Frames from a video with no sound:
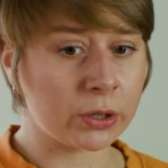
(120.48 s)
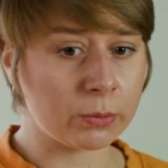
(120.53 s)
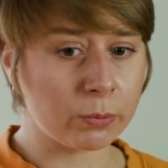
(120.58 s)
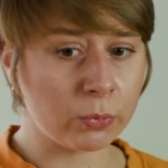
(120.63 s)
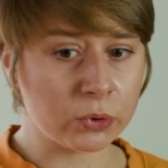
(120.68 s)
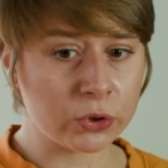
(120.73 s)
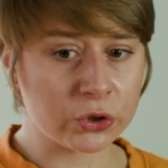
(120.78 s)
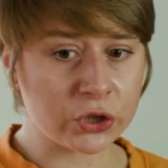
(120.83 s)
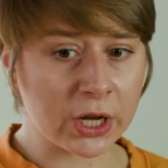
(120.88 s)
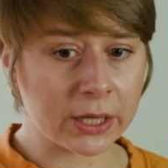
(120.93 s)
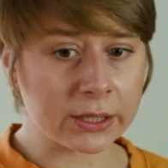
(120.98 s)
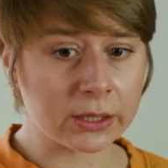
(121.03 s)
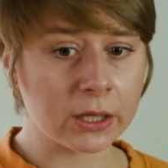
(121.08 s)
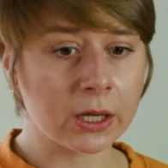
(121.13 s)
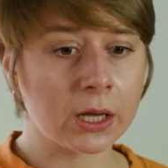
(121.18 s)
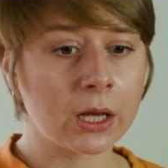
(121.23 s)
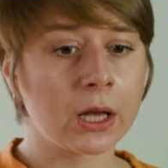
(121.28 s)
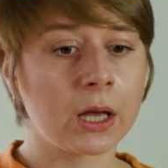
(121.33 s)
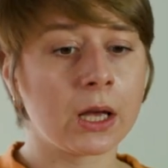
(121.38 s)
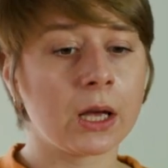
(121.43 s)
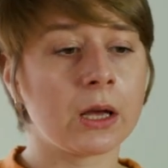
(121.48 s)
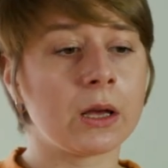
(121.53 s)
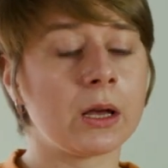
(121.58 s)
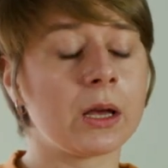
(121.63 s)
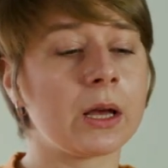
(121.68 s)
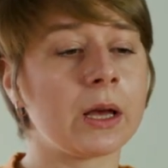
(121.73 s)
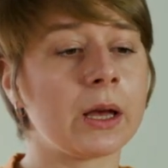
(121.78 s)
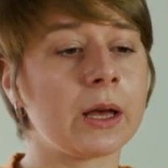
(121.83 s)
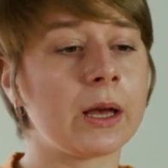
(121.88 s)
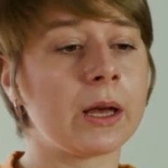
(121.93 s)
ten budżet,
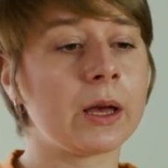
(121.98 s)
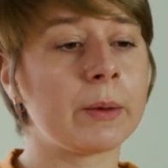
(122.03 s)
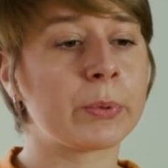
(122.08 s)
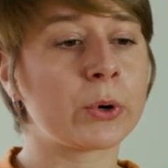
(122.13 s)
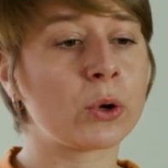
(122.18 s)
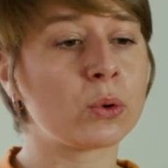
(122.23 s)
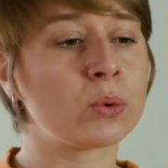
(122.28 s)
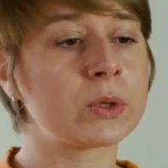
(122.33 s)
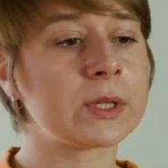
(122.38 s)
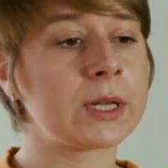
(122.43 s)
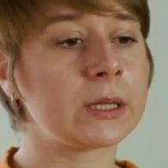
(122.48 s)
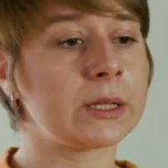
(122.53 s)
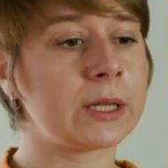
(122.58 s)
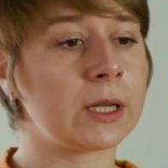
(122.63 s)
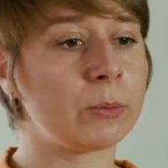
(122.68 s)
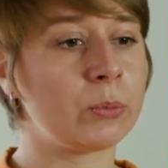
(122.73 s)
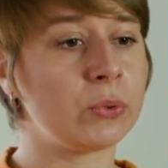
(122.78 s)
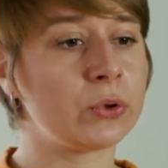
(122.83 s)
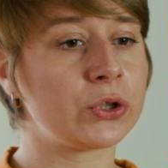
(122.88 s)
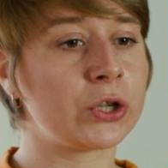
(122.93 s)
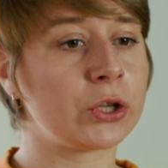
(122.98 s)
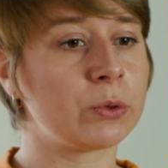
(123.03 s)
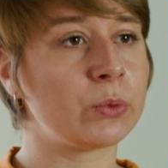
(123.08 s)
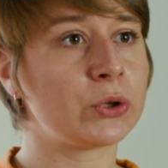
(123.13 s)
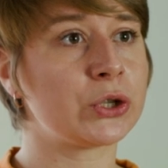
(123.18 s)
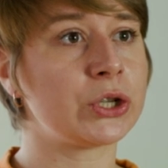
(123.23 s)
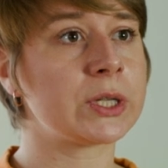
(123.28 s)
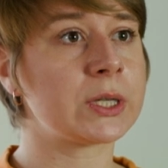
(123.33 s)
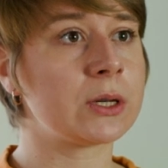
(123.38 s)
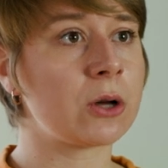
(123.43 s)
e, producent ten budżet
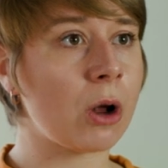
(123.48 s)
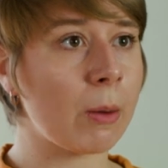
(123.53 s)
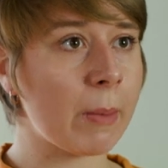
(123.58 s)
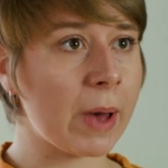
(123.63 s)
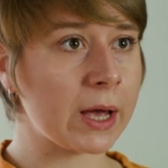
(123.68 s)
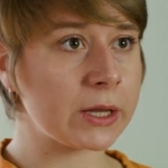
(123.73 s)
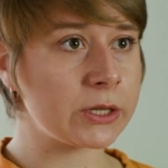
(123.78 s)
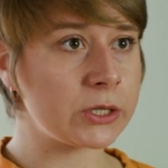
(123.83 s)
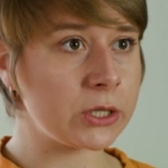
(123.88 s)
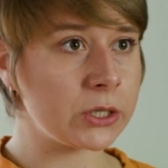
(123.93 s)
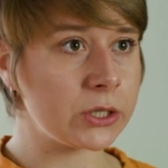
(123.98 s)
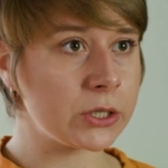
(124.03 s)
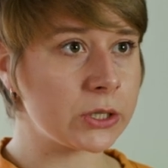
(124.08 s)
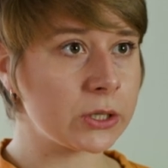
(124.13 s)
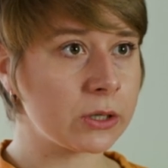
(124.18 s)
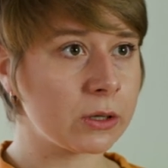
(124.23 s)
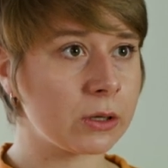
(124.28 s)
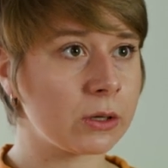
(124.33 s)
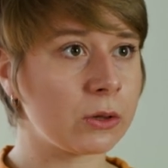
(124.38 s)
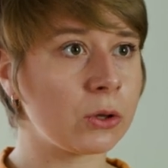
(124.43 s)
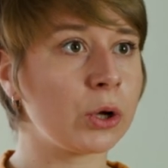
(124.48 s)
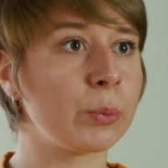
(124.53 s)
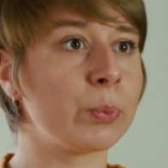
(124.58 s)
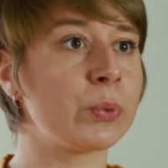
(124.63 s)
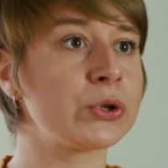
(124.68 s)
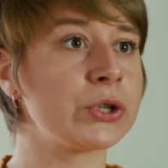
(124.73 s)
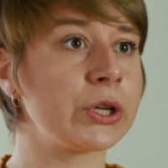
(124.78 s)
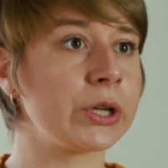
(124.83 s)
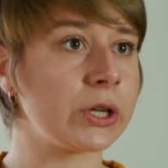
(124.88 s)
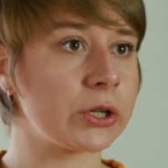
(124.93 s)
musi zgromadzić, no i
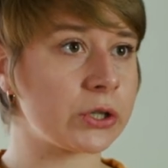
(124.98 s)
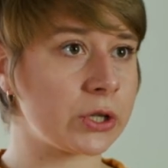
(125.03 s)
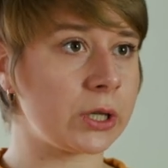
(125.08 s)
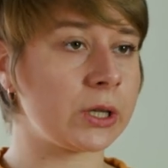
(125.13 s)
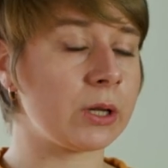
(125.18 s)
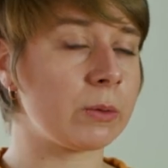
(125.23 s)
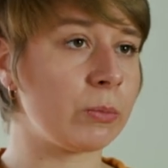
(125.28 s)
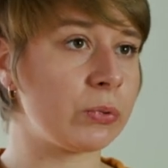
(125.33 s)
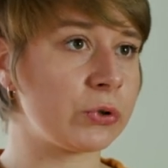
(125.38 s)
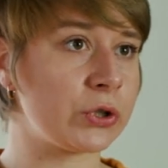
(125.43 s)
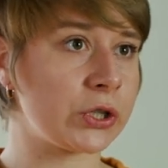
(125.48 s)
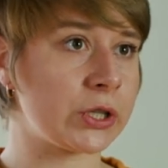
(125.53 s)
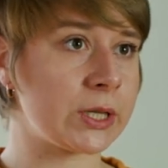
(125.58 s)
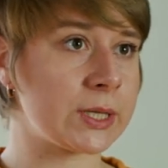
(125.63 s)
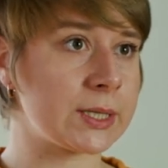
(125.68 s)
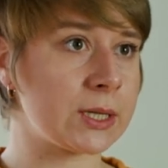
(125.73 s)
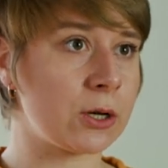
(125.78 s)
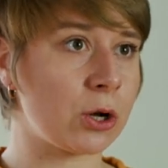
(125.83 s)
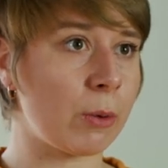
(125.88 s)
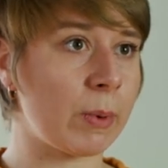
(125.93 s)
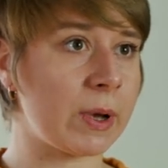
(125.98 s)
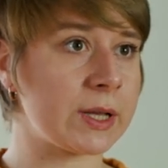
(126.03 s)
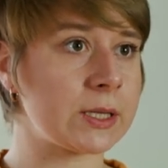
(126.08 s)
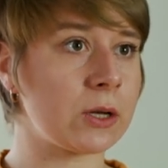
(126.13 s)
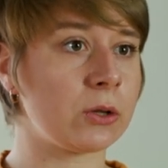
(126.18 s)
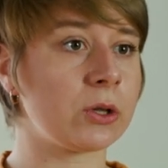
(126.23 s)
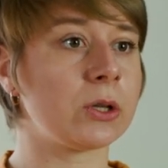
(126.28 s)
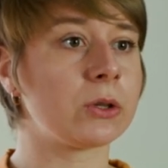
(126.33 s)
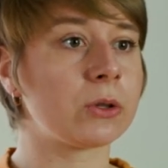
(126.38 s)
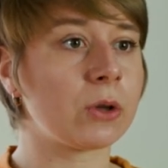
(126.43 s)
później, jeżeli ten budżet jest
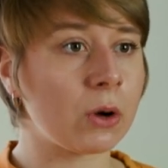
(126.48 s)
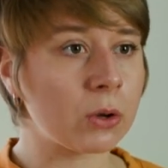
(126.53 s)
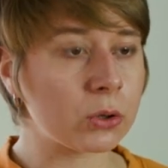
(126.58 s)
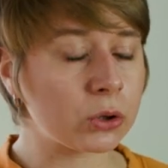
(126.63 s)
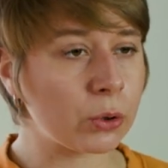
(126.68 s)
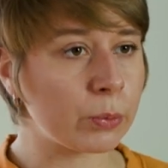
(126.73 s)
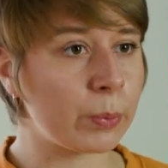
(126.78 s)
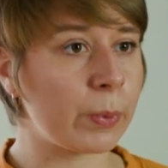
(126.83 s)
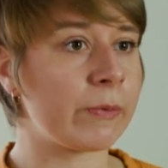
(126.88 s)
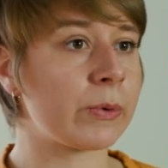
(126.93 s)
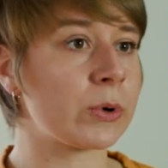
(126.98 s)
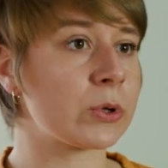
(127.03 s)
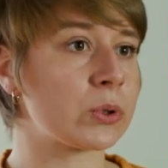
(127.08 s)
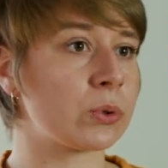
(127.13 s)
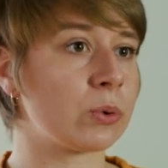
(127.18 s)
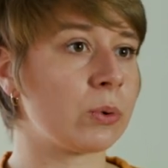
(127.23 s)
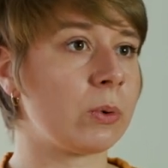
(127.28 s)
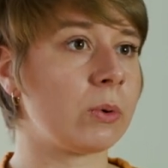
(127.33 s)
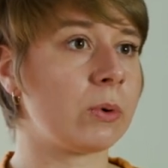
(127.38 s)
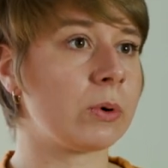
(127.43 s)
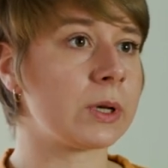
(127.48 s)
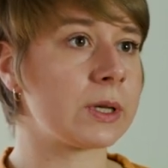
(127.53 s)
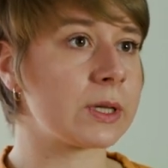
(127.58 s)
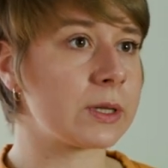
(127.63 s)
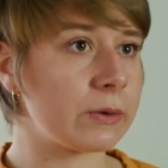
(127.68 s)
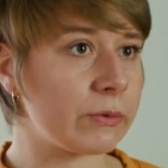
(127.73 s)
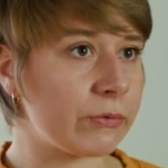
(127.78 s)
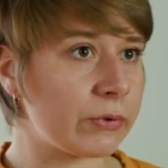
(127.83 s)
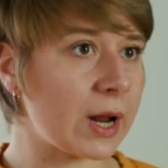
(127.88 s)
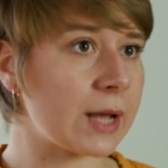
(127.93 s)
zgromadzony, to, to po prostu
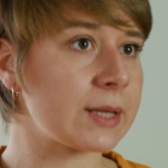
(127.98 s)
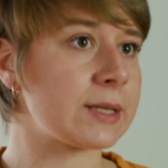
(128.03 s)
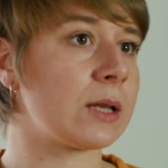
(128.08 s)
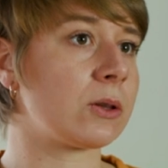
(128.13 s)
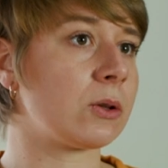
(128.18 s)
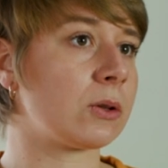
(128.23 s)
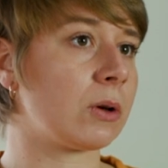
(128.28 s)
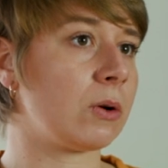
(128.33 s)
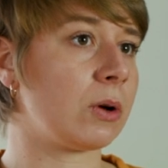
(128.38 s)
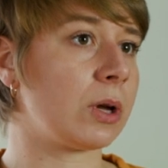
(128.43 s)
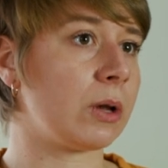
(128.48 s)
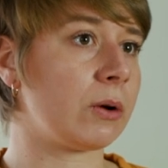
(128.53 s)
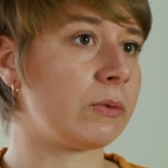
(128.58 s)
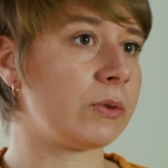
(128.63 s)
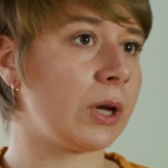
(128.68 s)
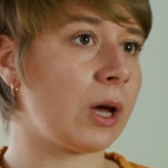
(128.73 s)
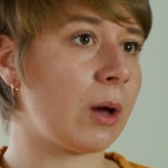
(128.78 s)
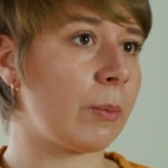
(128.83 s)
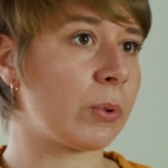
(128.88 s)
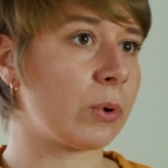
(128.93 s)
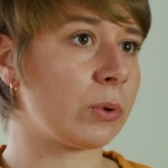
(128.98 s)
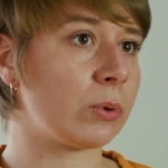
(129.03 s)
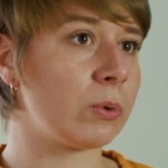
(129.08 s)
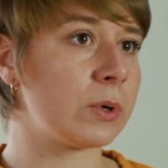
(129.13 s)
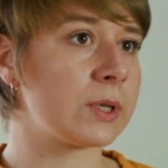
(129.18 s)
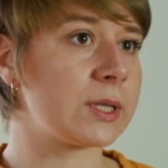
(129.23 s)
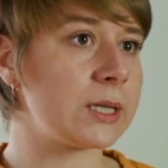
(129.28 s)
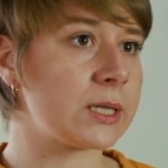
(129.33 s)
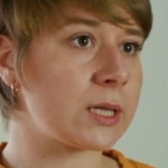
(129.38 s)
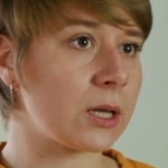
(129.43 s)
wraca do tego kierownika
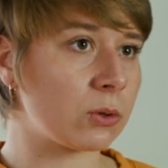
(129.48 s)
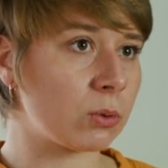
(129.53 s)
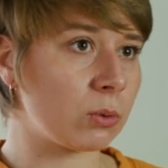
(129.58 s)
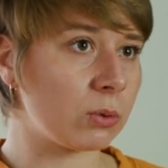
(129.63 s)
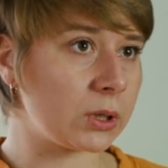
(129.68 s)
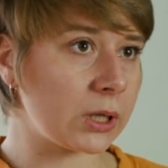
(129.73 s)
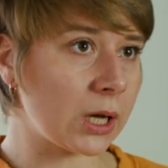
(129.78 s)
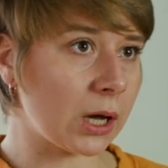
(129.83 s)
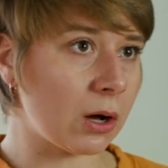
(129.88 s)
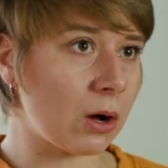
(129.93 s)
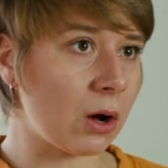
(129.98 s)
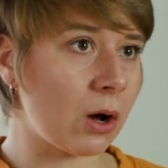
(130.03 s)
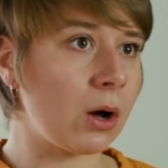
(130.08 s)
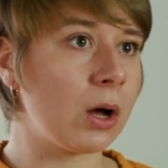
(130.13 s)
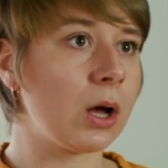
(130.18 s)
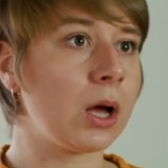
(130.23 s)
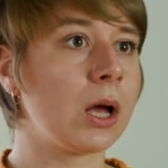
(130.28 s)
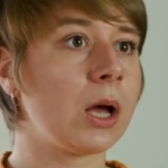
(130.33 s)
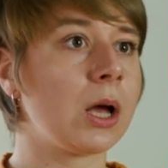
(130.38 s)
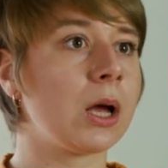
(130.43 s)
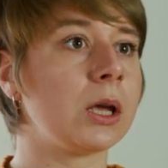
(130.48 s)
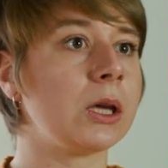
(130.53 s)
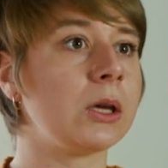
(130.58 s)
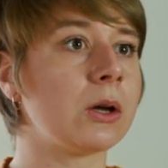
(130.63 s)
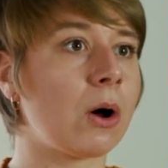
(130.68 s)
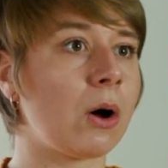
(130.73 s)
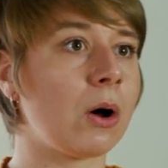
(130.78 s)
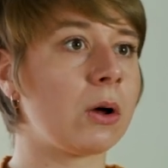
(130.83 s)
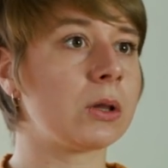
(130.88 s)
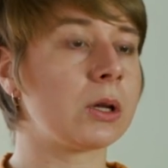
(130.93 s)
produkcji, zatrudnia go
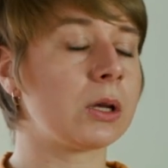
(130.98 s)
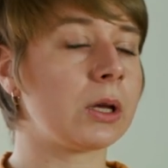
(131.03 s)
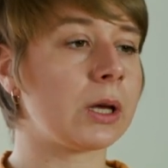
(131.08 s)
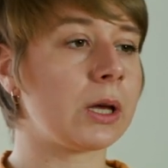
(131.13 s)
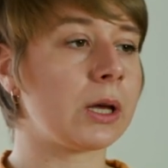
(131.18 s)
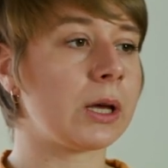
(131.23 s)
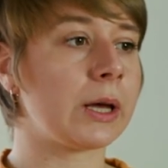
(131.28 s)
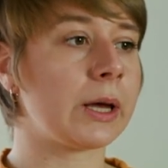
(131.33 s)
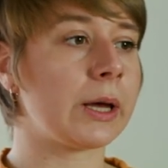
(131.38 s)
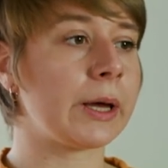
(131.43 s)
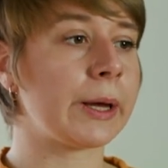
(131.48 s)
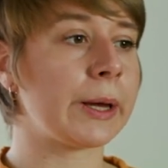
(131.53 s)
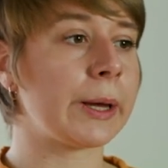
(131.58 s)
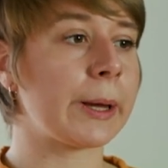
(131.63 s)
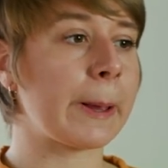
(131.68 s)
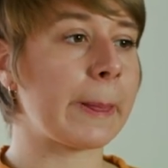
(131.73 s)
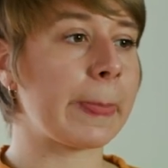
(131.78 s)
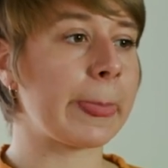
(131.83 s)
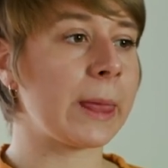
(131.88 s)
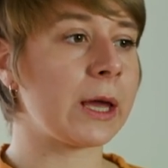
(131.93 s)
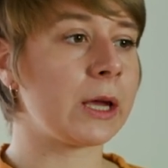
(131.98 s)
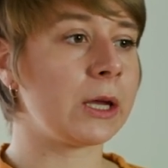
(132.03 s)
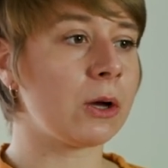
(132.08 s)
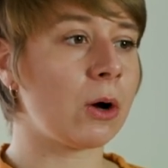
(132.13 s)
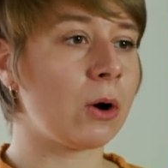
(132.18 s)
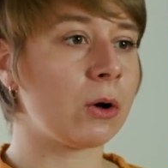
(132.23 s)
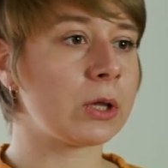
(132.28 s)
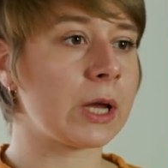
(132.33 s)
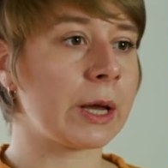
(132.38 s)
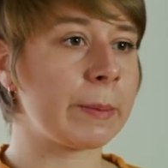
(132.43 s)
i on,
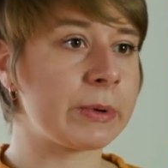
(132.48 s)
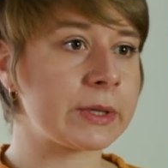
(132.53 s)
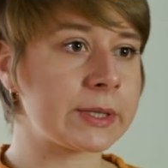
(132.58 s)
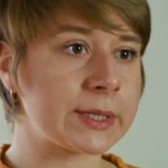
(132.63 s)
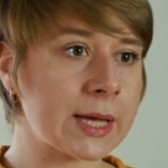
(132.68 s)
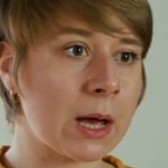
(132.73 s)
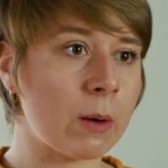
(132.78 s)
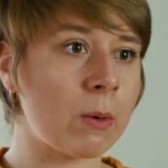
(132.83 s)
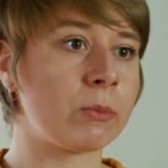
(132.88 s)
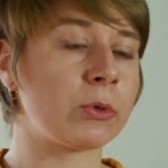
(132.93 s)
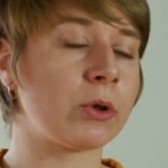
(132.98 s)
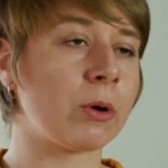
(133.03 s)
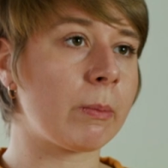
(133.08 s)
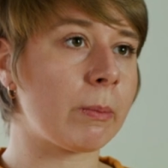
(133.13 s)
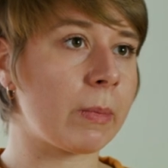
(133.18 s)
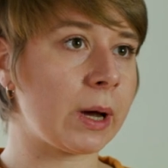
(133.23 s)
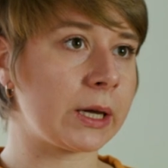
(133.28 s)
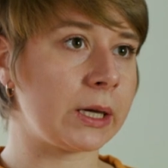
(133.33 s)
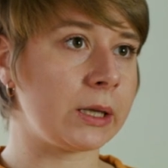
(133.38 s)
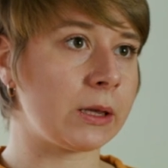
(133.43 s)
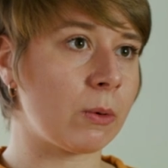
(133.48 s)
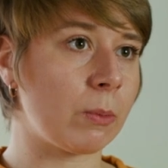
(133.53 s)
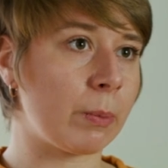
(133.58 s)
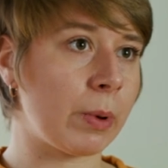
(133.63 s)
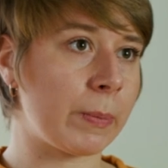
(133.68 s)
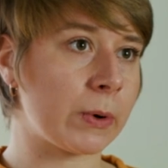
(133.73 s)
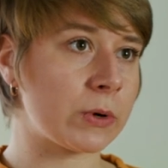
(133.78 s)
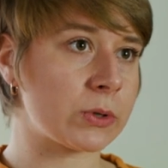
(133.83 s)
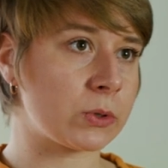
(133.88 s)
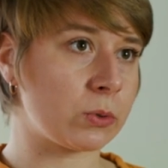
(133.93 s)
i on jakby całą tą machiną
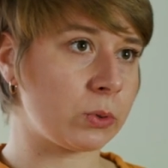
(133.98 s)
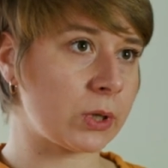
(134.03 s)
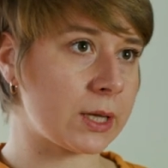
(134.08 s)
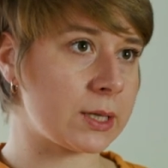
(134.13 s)
po prostu